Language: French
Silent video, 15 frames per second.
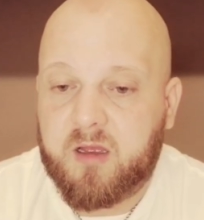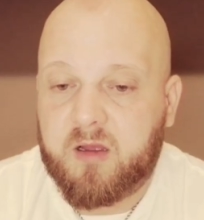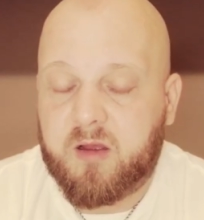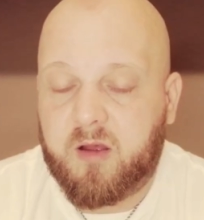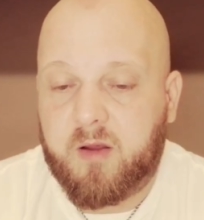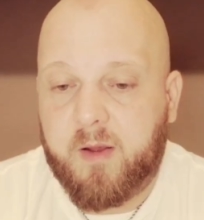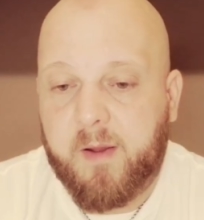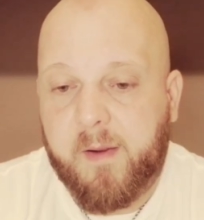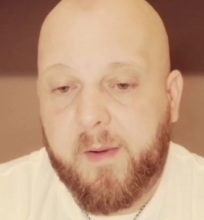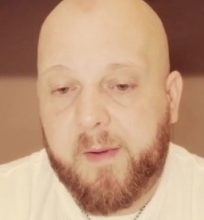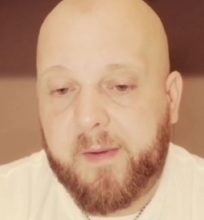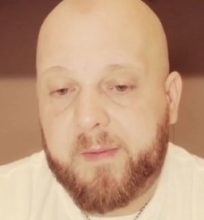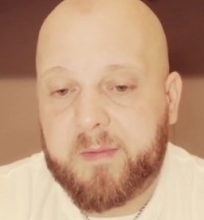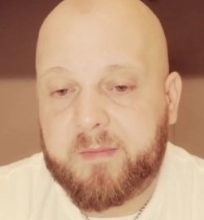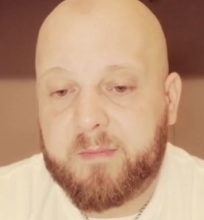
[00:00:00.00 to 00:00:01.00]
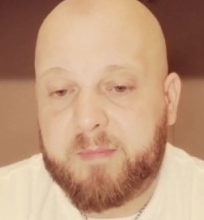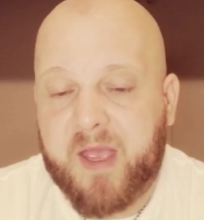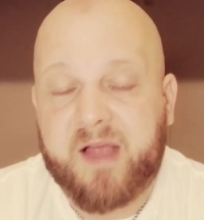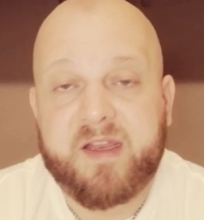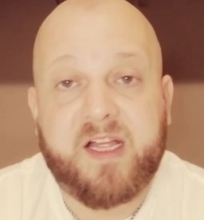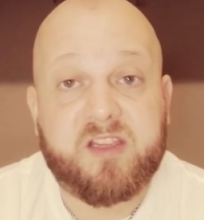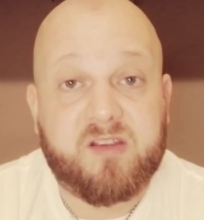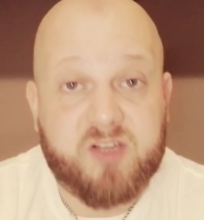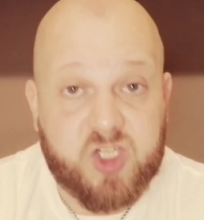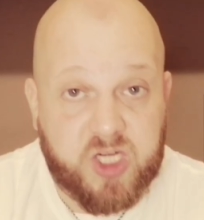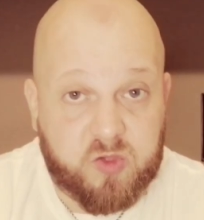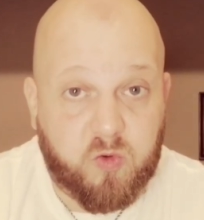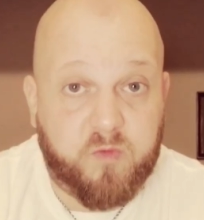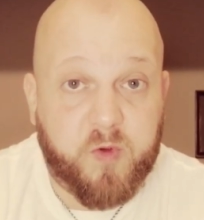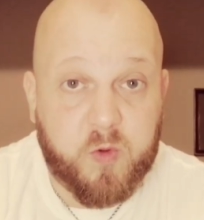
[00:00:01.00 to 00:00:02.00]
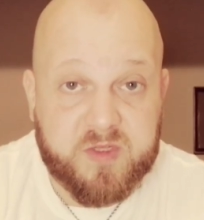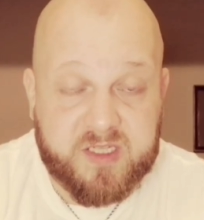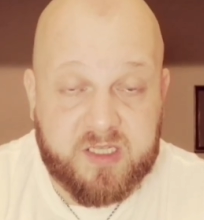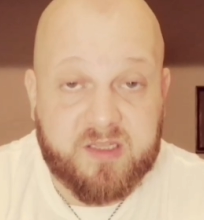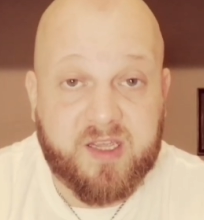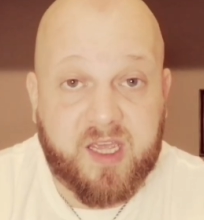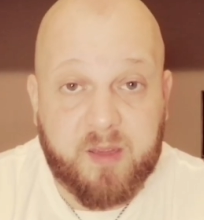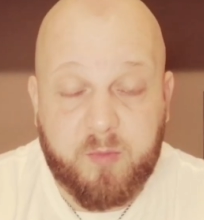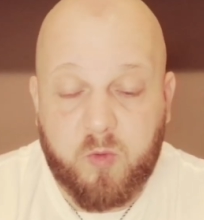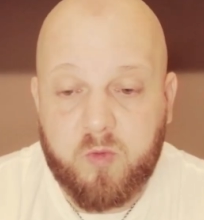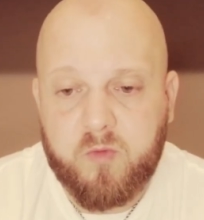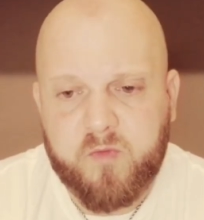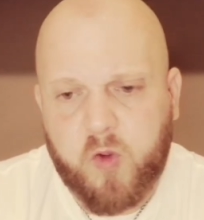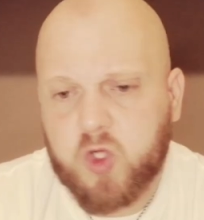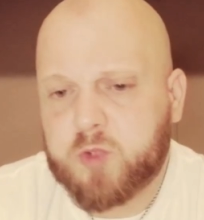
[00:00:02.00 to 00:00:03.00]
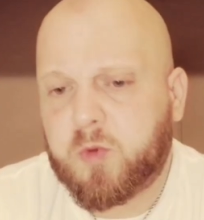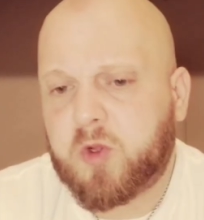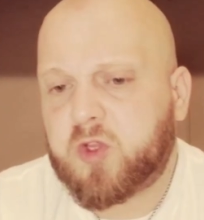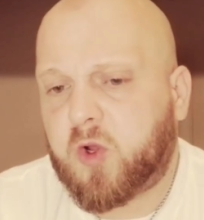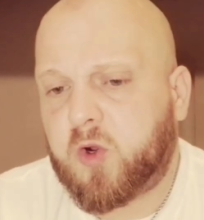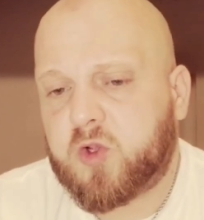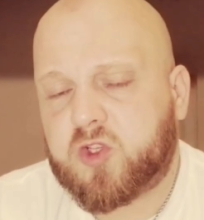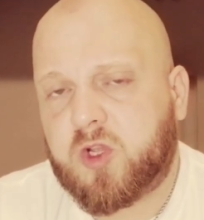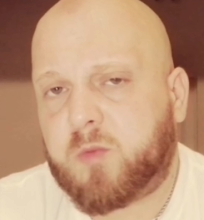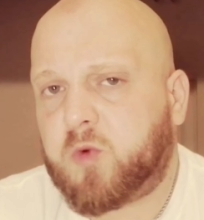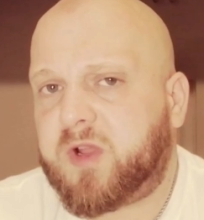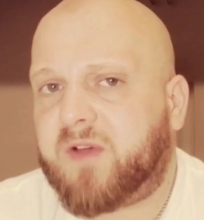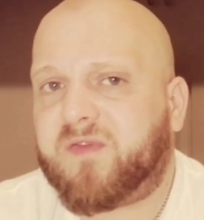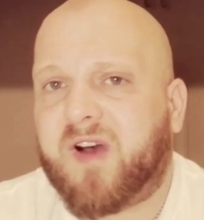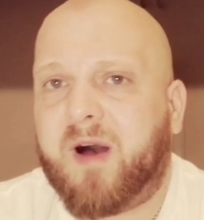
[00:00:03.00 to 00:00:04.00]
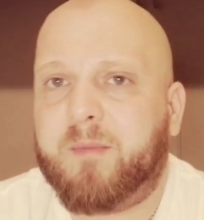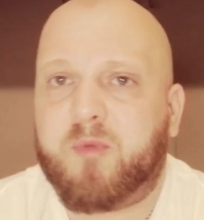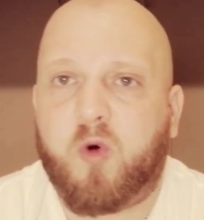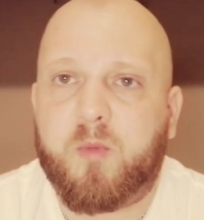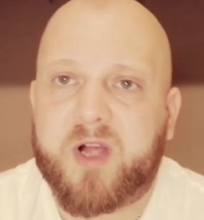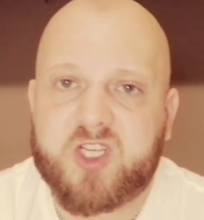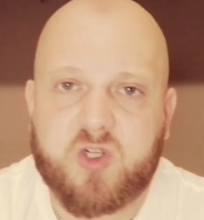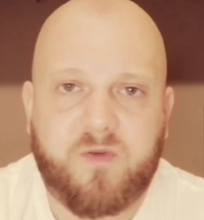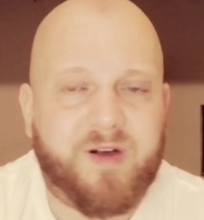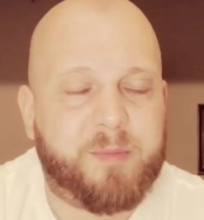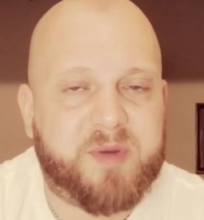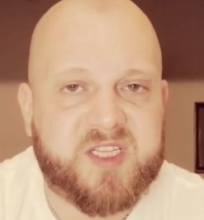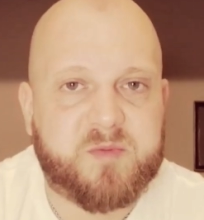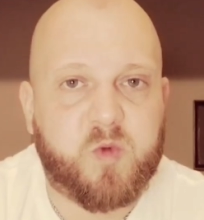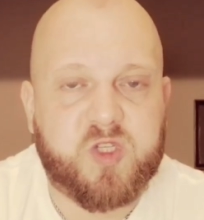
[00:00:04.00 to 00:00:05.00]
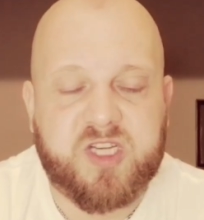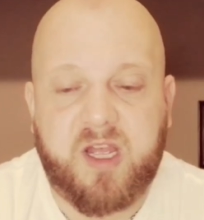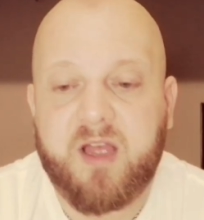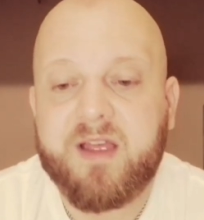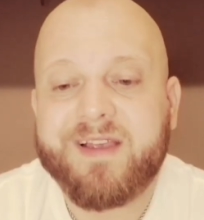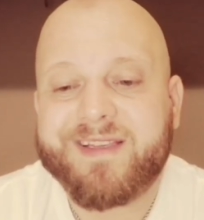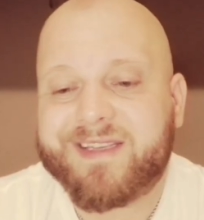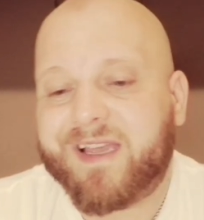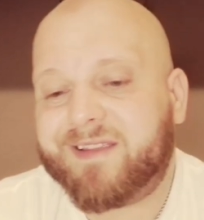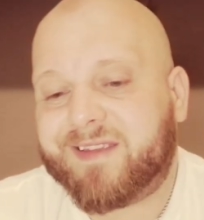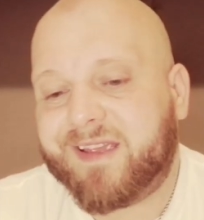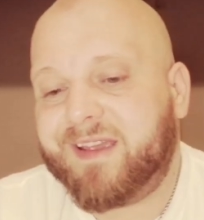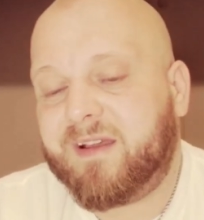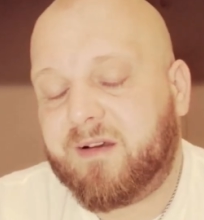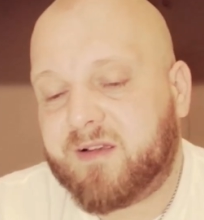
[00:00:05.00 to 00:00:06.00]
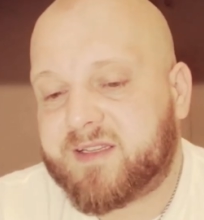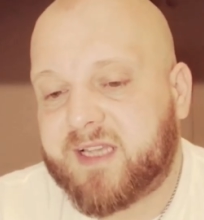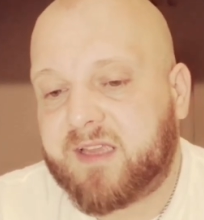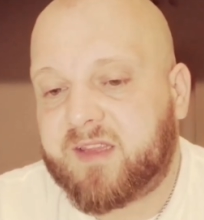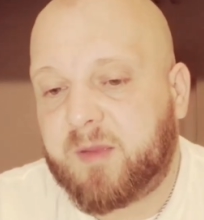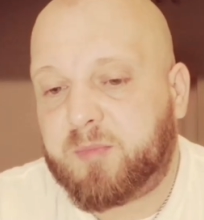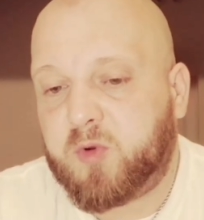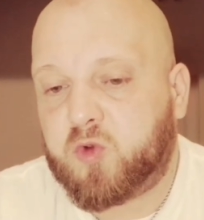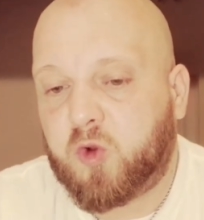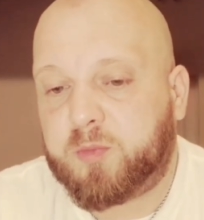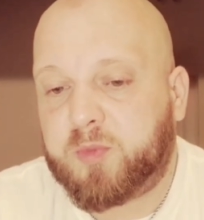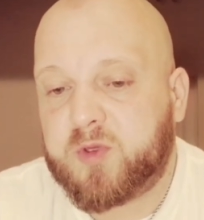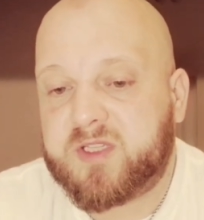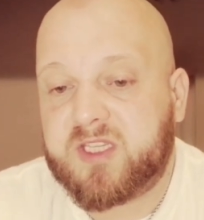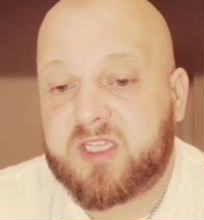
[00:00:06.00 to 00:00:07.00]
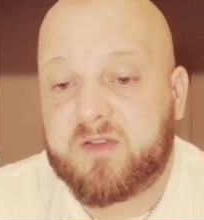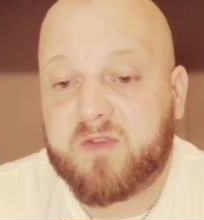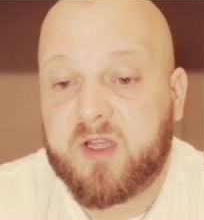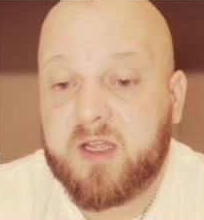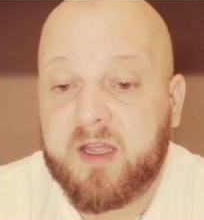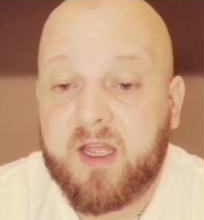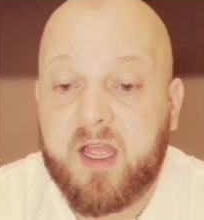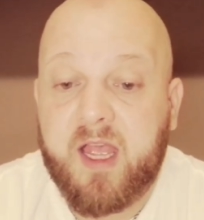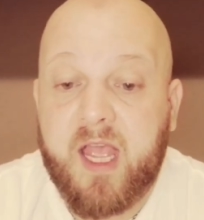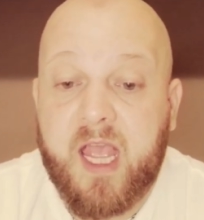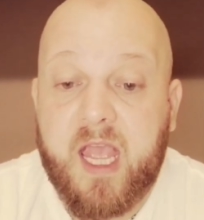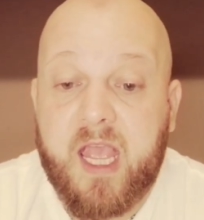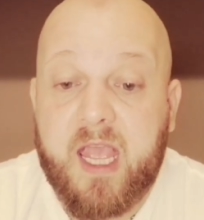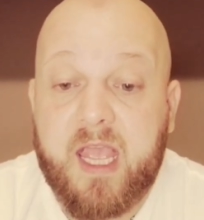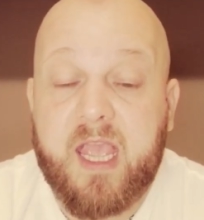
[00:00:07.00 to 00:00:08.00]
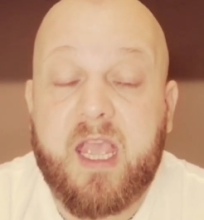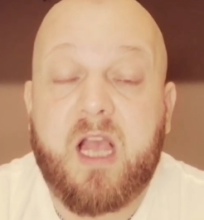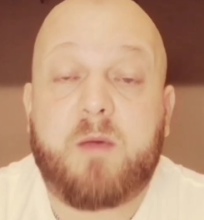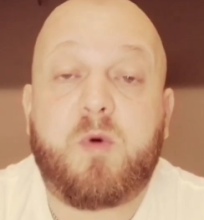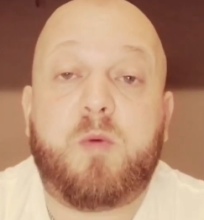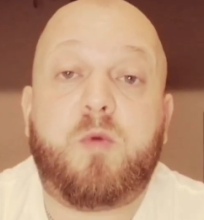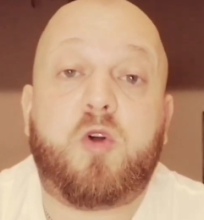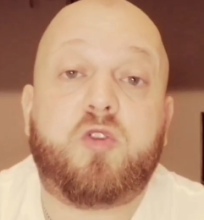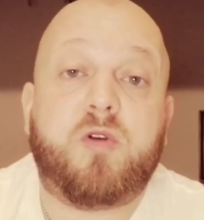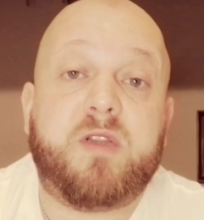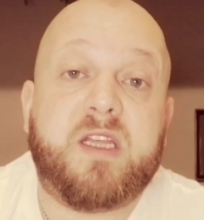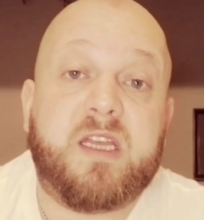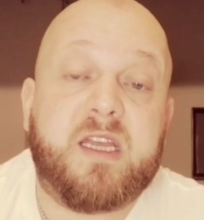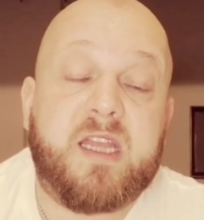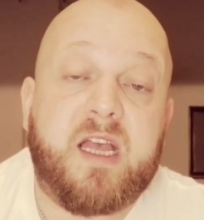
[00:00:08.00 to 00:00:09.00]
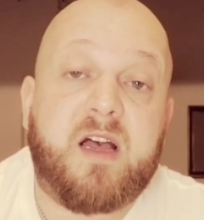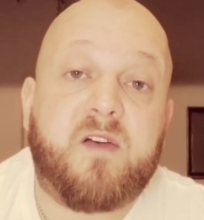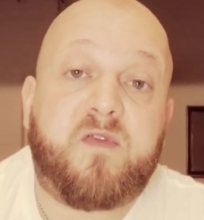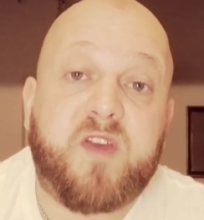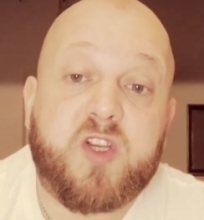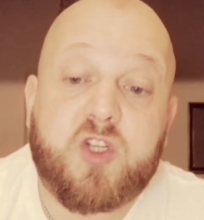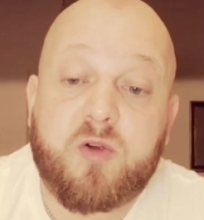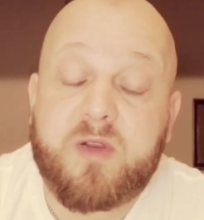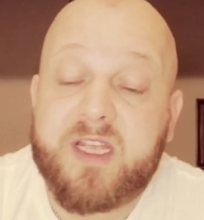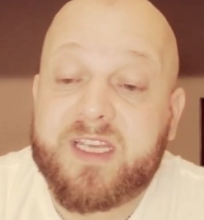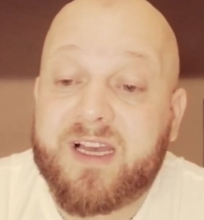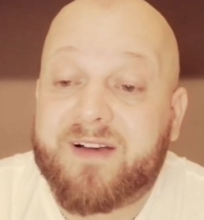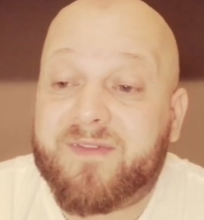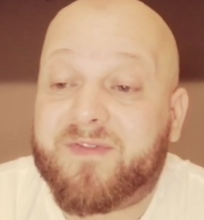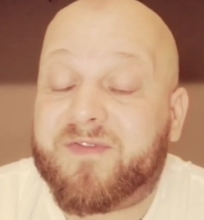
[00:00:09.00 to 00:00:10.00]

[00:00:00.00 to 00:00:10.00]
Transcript: Bernat, je l'ai trouvé aussi très bon. Franchement, dans l'ensemble, on a fait un bon match, on va pas se mentir. Ça a été, ça a été plutôt positif. Et à un moment donné, il y a un fait de jeu, les gars,